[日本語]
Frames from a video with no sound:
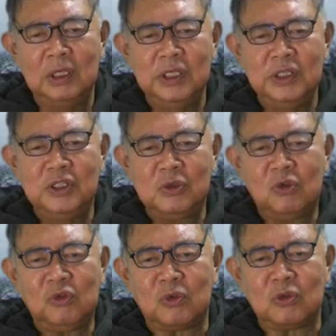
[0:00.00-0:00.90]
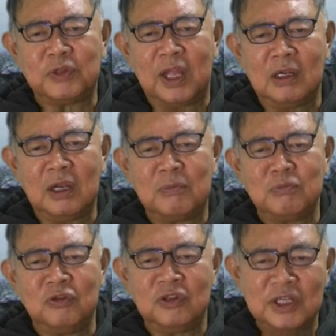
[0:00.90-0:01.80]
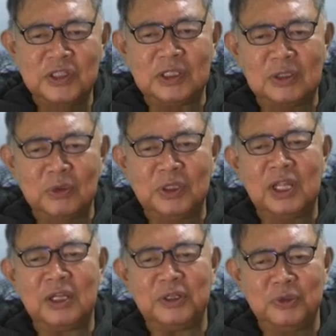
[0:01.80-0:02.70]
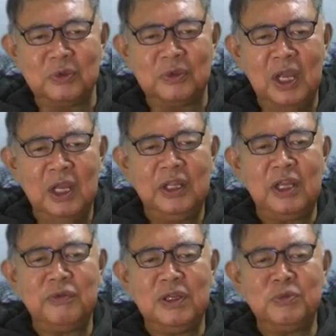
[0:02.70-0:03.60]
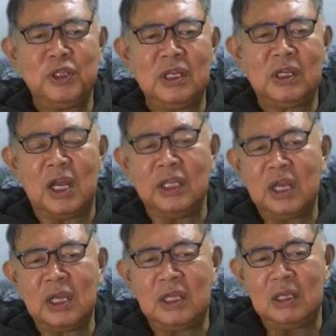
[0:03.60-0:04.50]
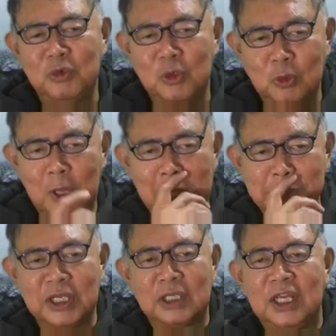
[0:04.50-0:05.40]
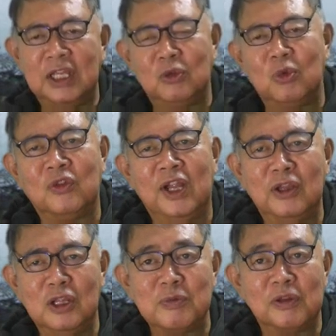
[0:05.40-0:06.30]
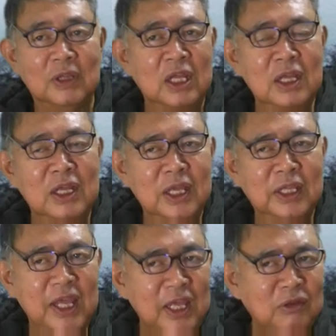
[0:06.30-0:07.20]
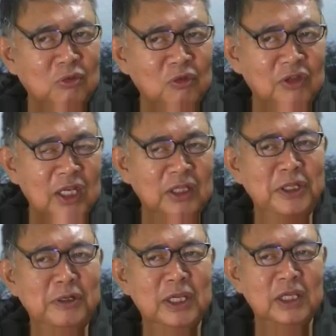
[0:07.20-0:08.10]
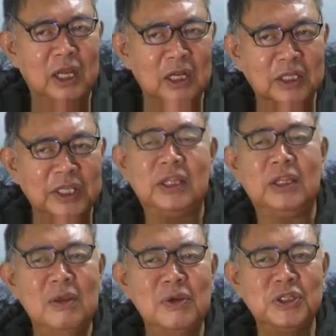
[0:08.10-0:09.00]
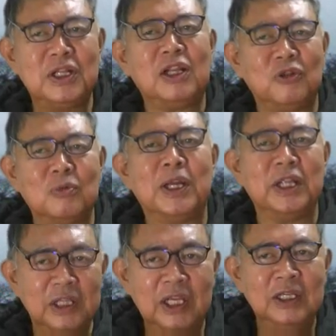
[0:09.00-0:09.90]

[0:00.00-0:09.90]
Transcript: 維持コストの負担が難しいといった理由で、FM 転換や AM 局の廃止が検討されています。検討されているだけだから決定はしてないんですよ、まだね。